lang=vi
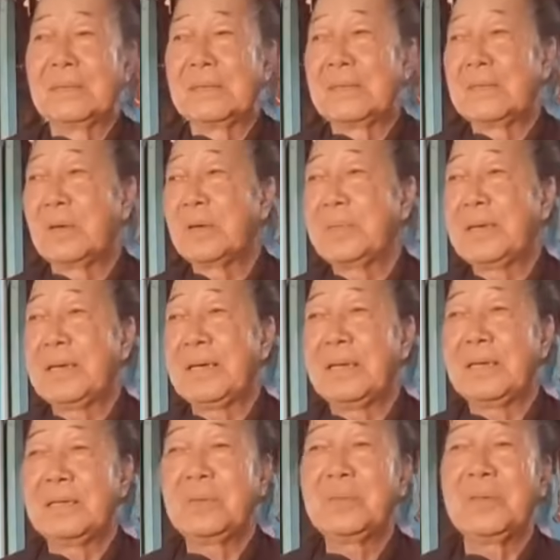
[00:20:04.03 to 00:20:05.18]
thì thôi bây
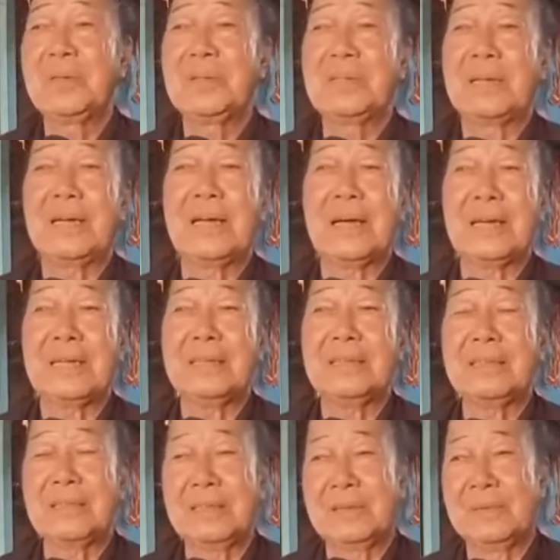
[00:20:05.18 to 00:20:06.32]
giờ chúng tôi trở lại cái chương
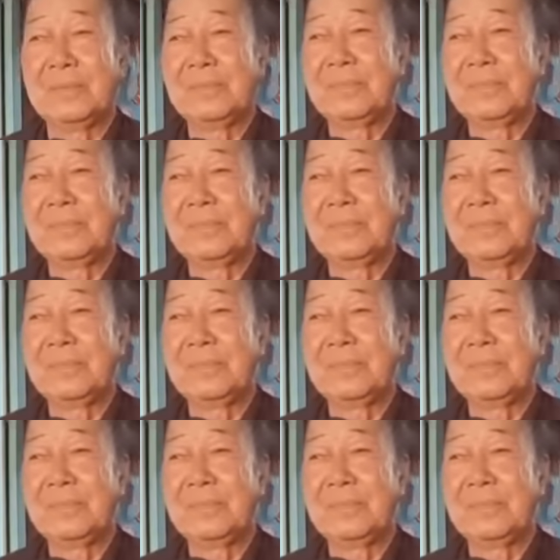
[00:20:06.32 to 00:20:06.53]
trình